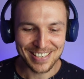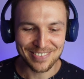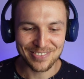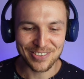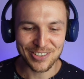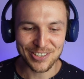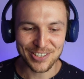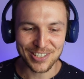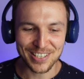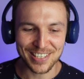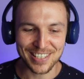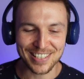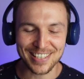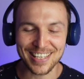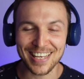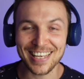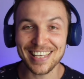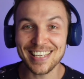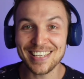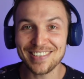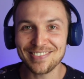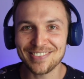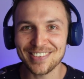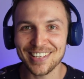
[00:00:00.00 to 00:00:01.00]
немножко
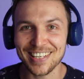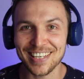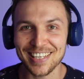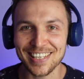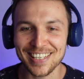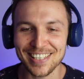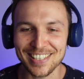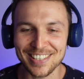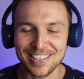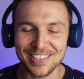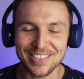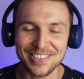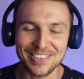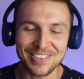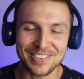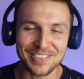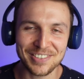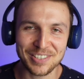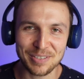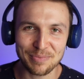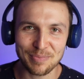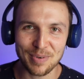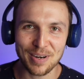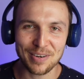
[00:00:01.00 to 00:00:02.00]
наивная,
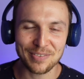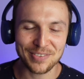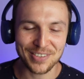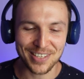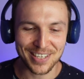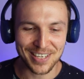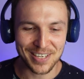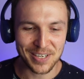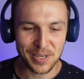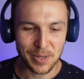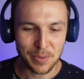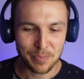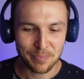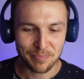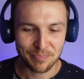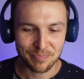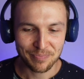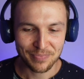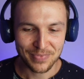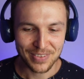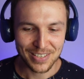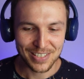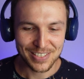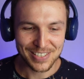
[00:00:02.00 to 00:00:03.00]
но забавная
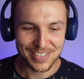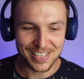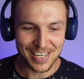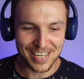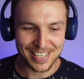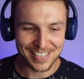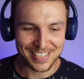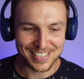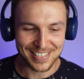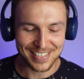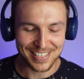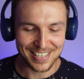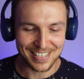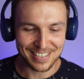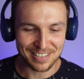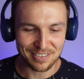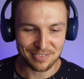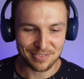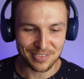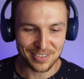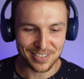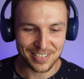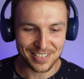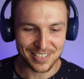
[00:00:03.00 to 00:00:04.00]
часть
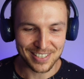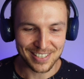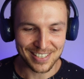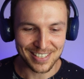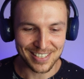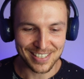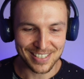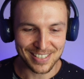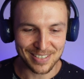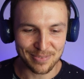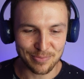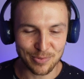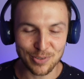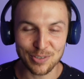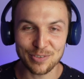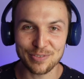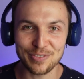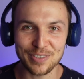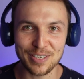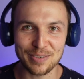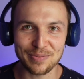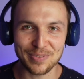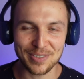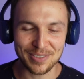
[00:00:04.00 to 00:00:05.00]
этого э,
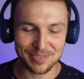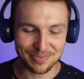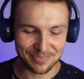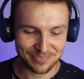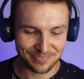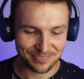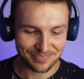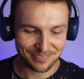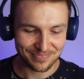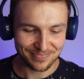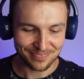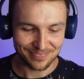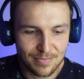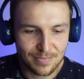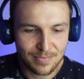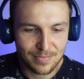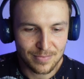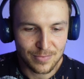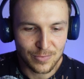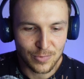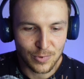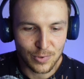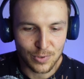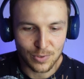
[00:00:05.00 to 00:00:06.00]
мультфильма.
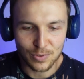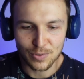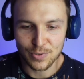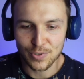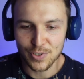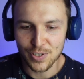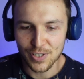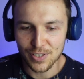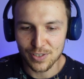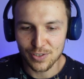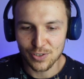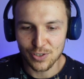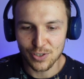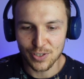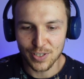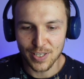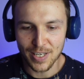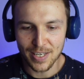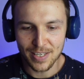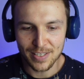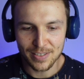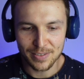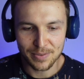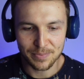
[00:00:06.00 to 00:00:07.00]
Вот он сейчас
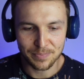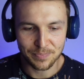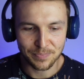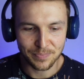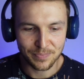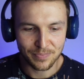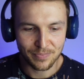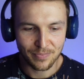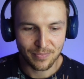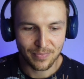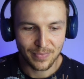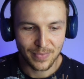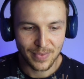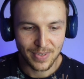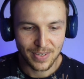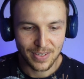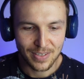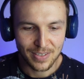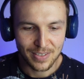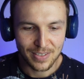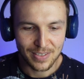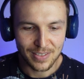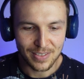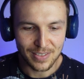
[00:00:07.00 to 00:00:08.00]
читает,
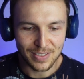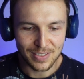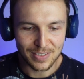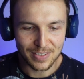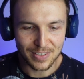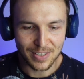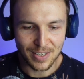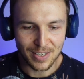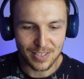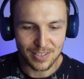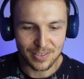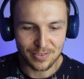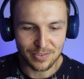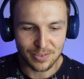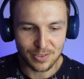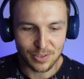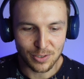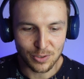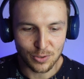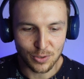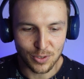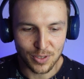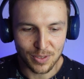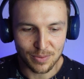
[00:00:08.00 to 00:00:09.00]
рассказывает,
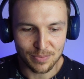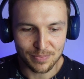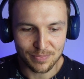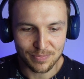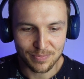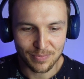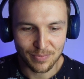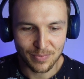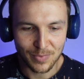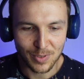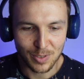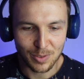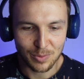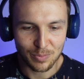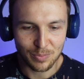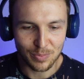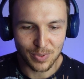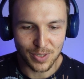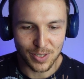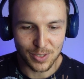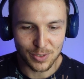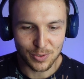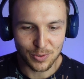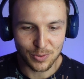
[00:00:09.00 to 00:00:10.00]
что там
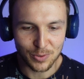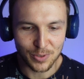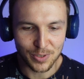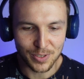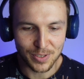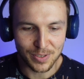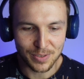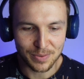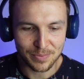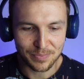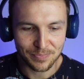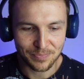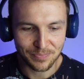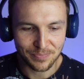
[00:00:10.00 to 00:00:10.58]
происходит.